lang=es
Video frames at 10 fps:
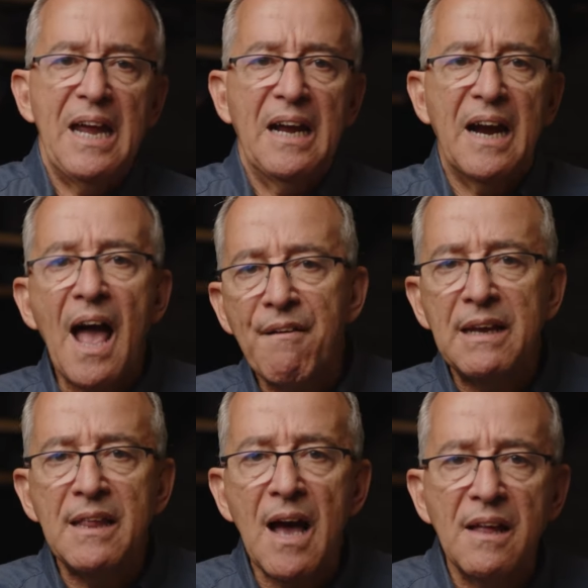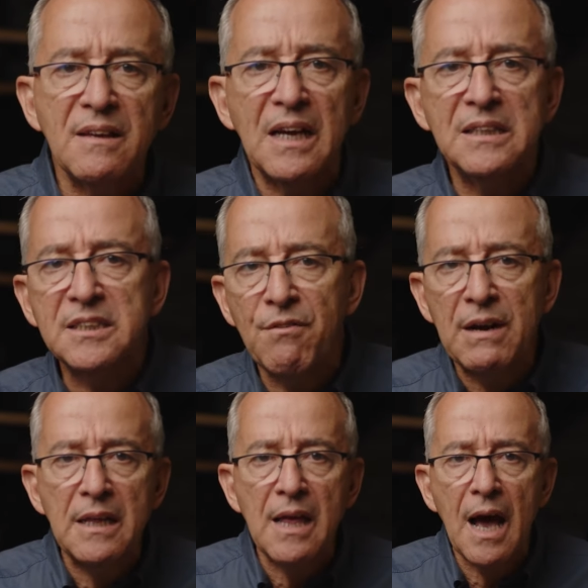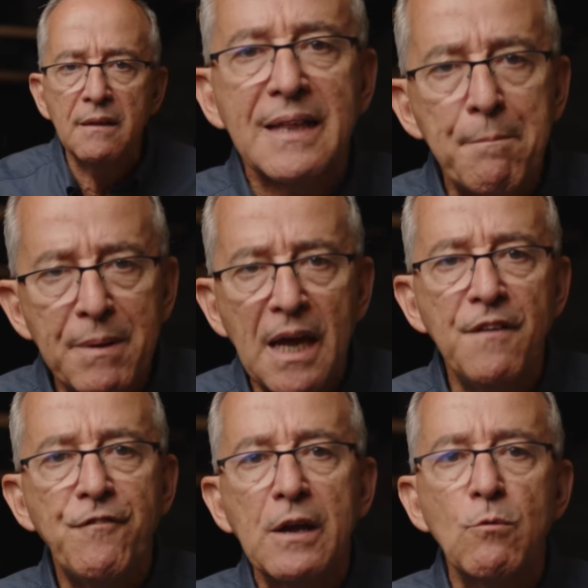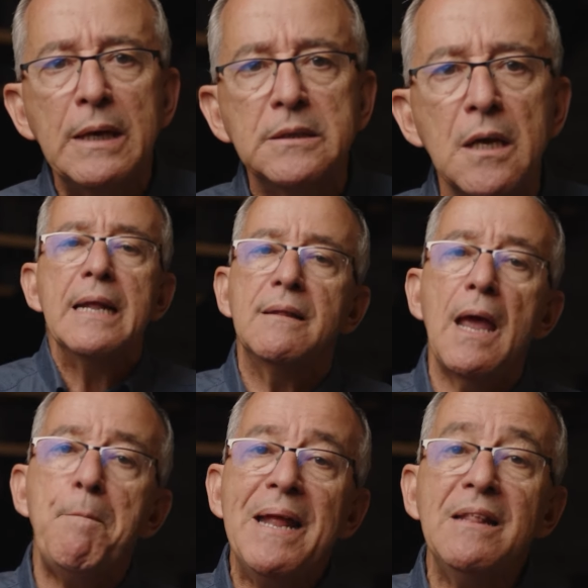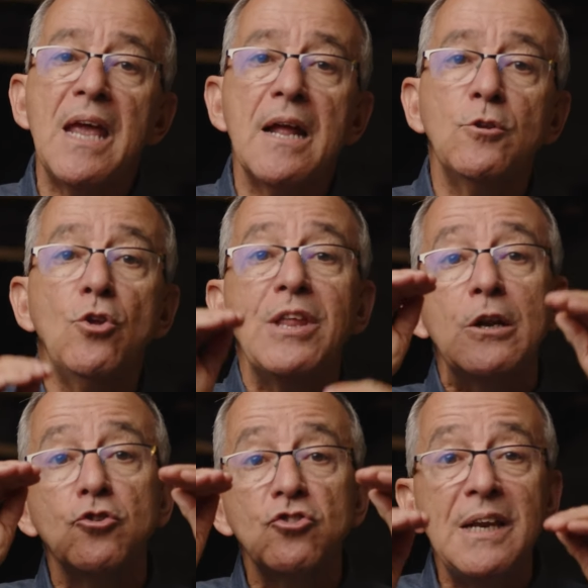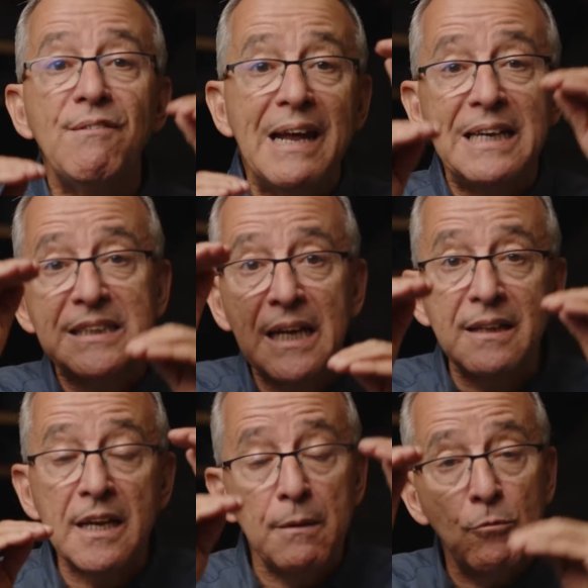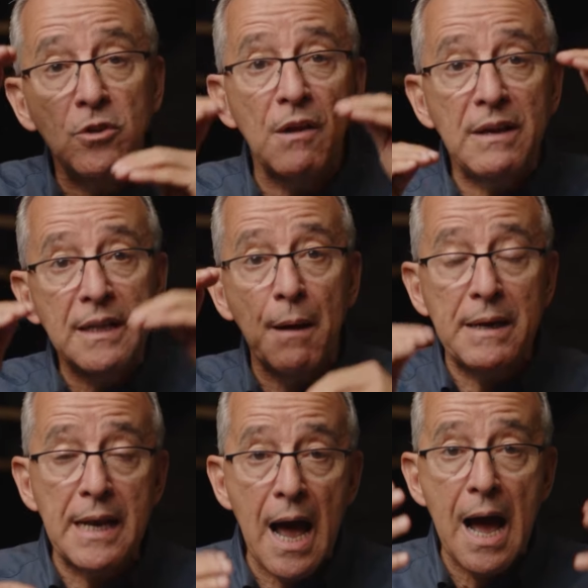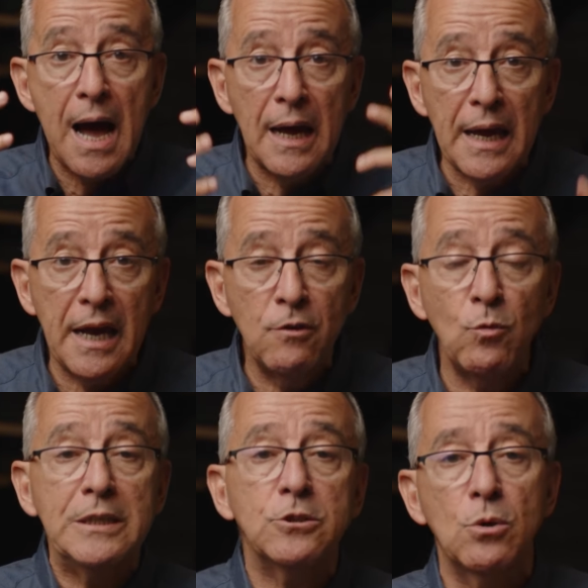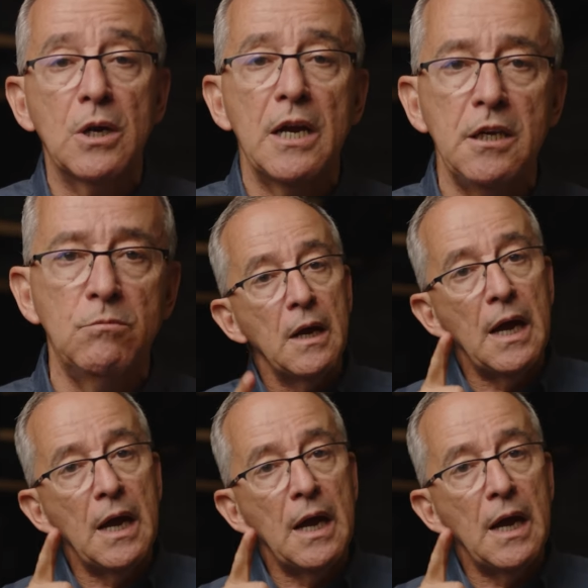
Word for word: en gravedad, en severidad, también en frecuencia, dependiendo de los niveles que tenemos de vitamina A en nuestro organismo.